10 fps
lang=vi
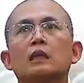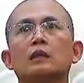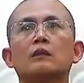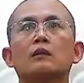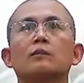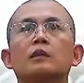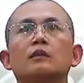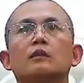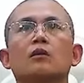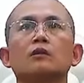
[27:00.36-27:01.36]
tức là mình
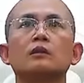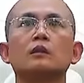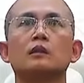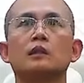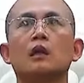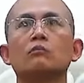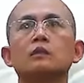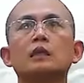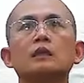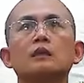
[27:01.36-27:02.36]
có những người thì không
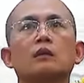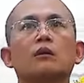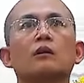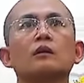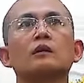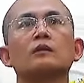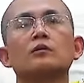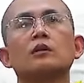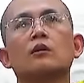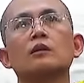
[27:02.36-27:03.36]
tin có đời
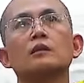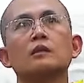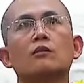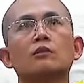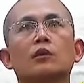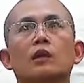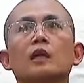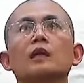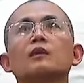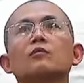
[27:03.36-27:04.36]
trước có đời sau thì gọi
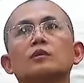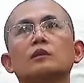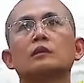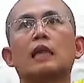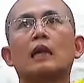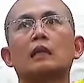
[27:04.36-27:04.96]
đấy là một sự tà